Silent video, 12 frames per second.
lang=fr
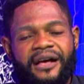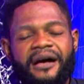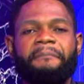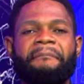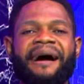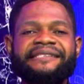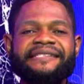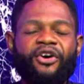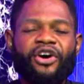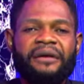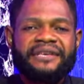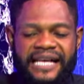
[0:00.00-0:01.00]

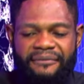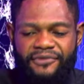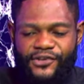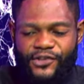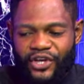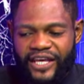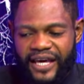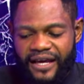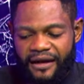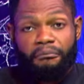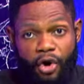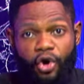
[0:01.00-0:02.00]
Bazaro Ebisabiso
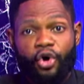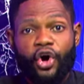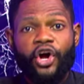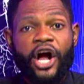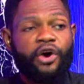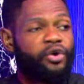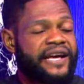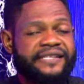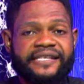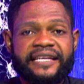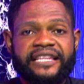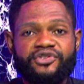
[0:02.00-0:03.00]
ke Bogoyo Kango dans
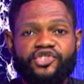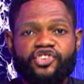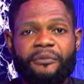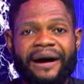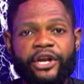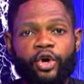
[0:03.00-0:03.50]
cette émission